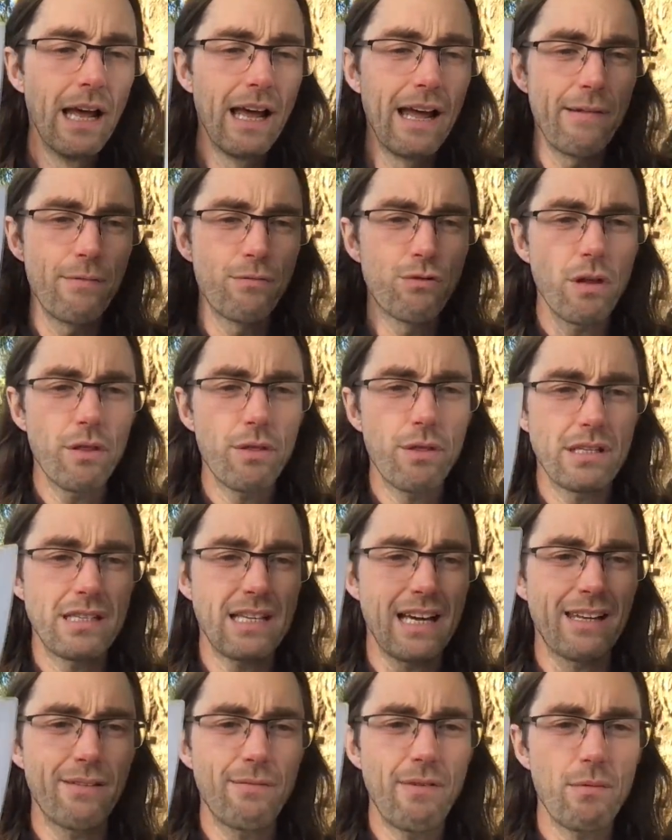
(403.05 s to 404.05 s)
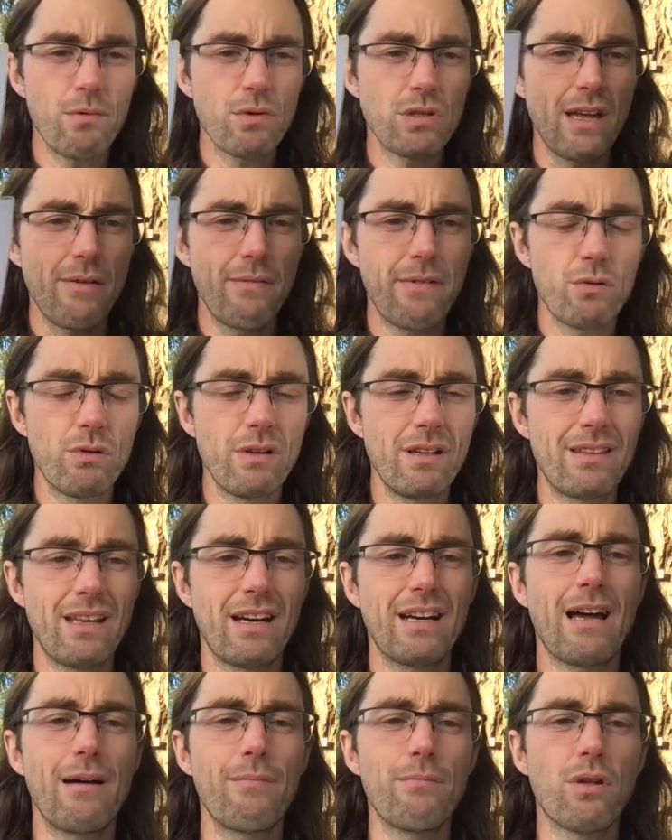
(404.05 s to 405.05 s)
Entonces, aquí vamos a ver un
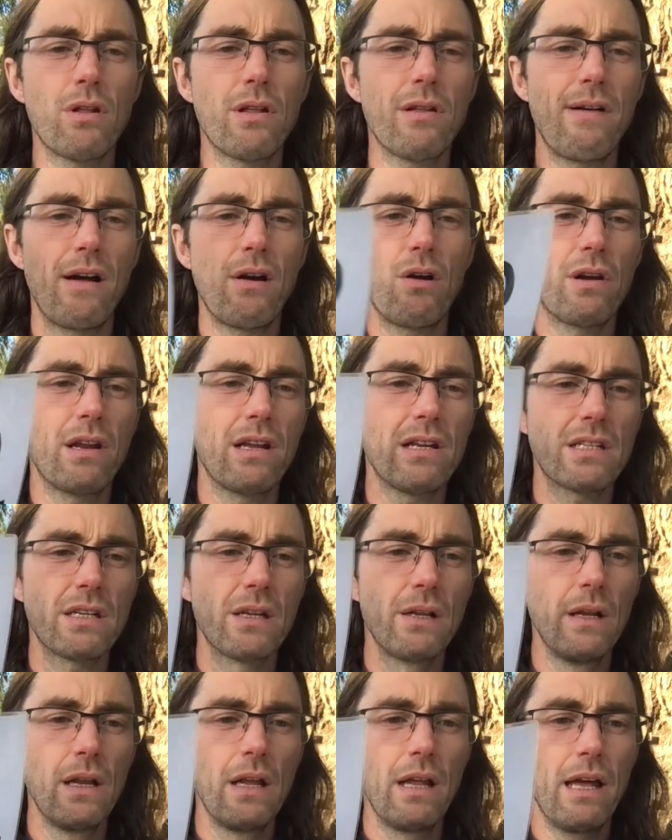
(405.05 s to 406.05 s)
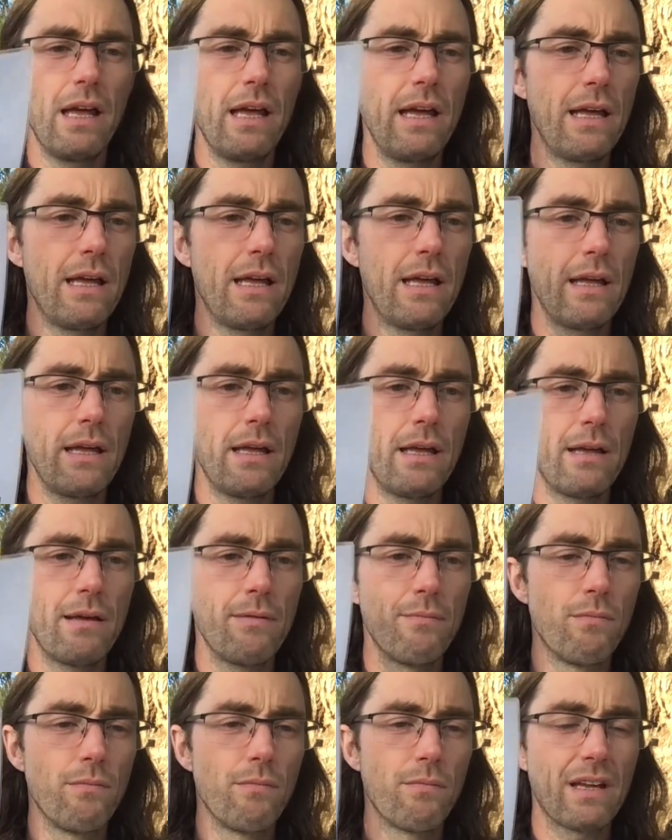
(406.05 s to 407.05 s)
intercambio de valores eh,
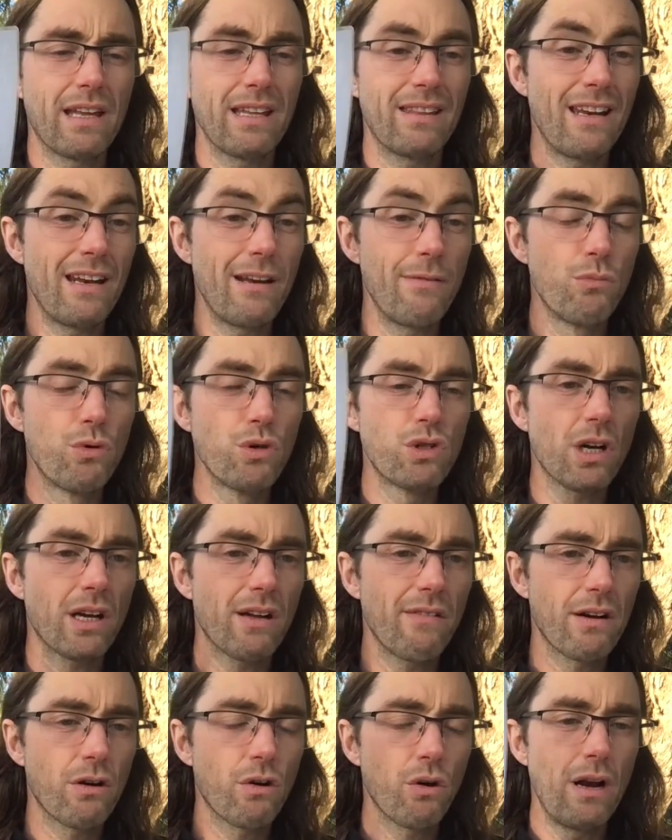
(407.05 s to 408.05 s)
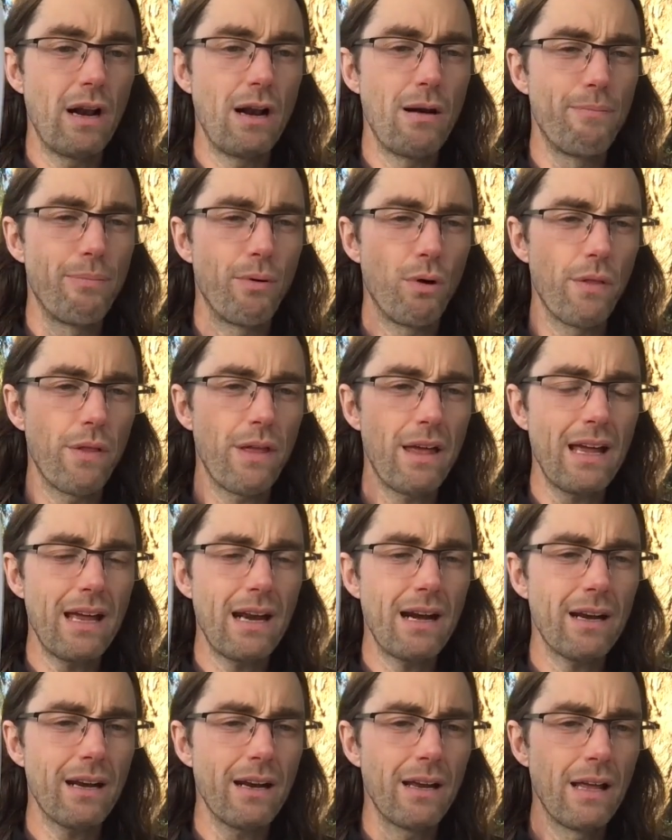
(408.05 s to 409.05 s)
que tienen mucho que ver con el
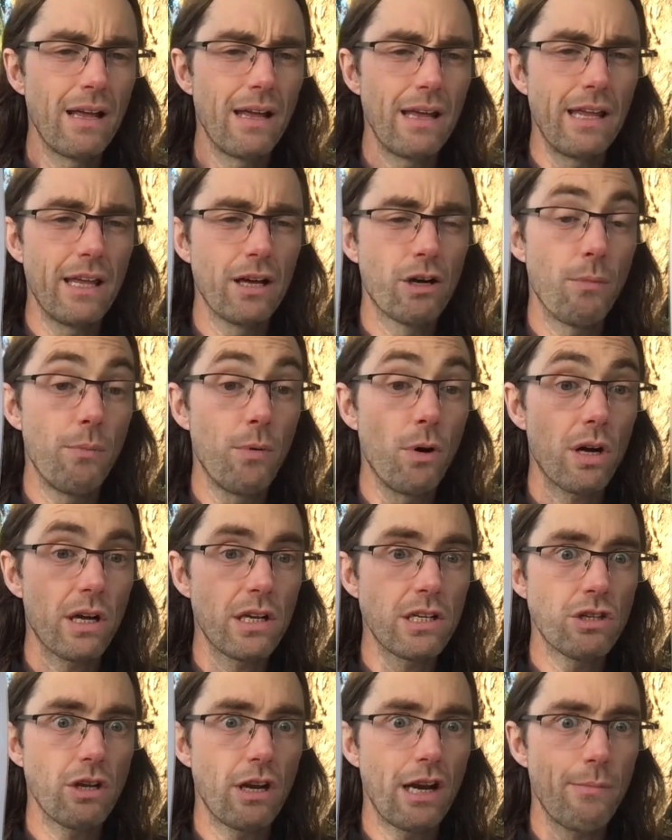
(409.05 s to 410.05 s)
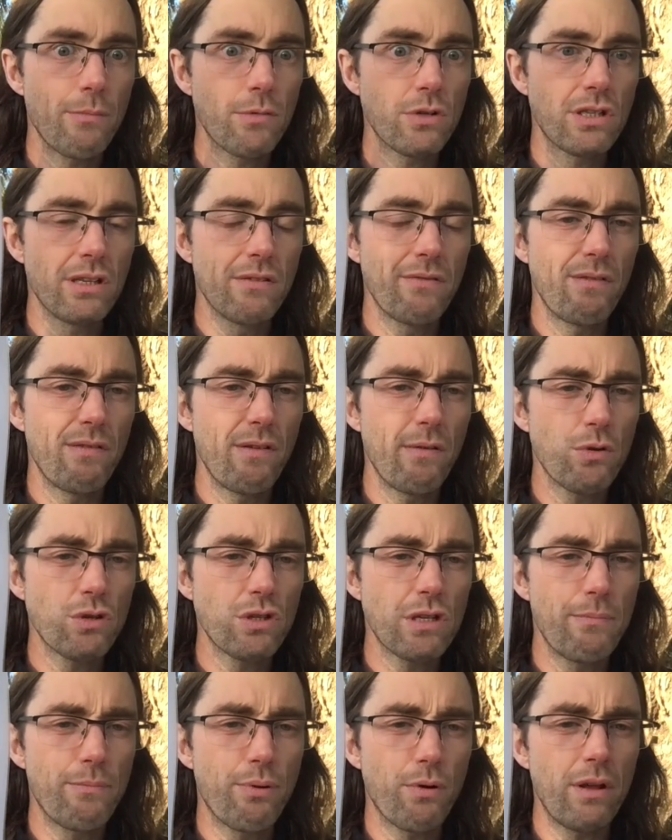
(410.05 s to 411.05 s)
poder y cómo gestionamos y
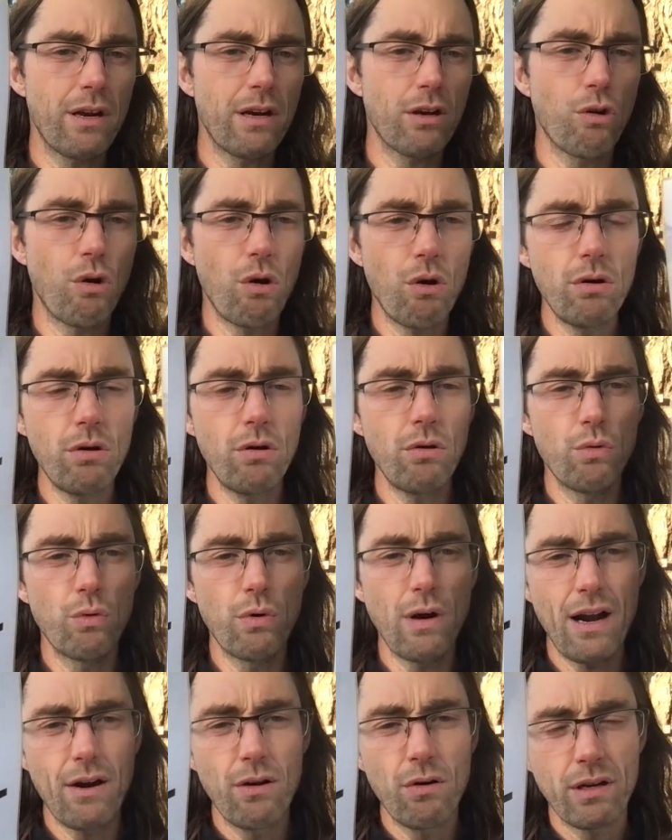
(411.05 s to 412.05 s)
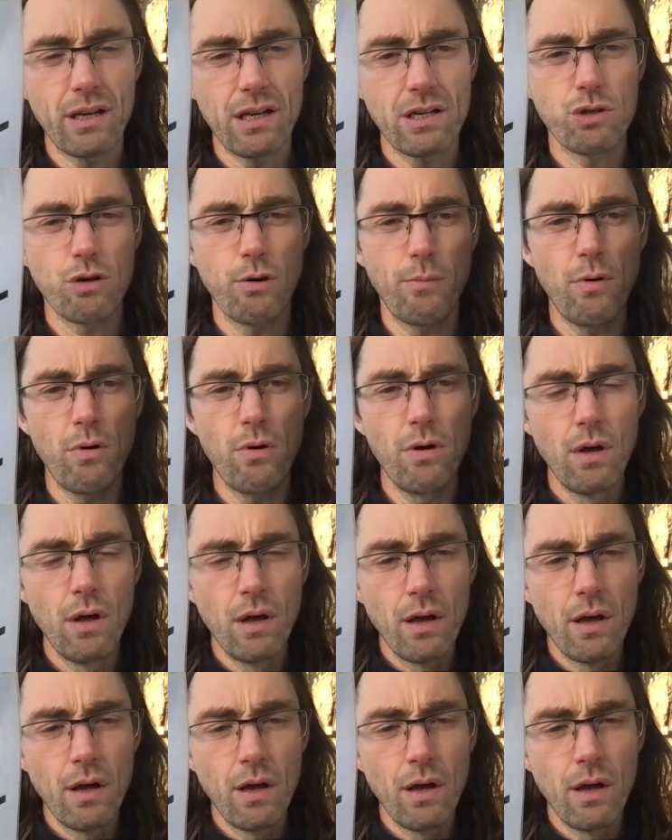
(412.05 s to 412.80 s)
vivimos el poder con Urano, que es como